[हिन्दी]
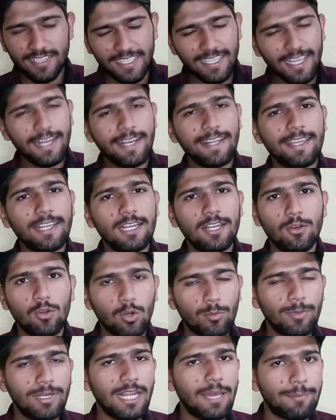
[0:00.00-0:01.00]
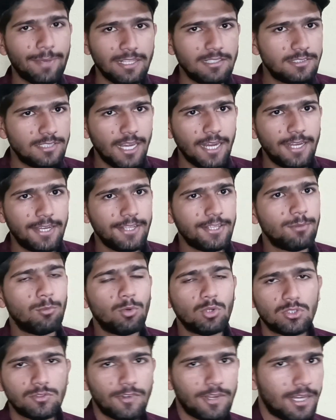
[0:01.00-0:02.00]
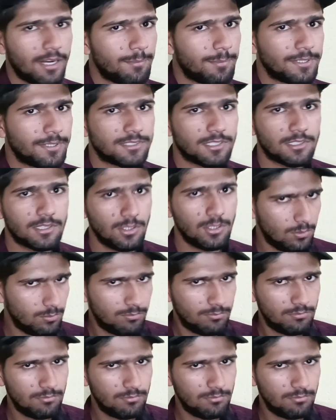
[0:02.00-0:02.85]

तैयारी के लिए नॉर्मली आप एनसीआर की बुक्स वगैरह पढ़ सकते हो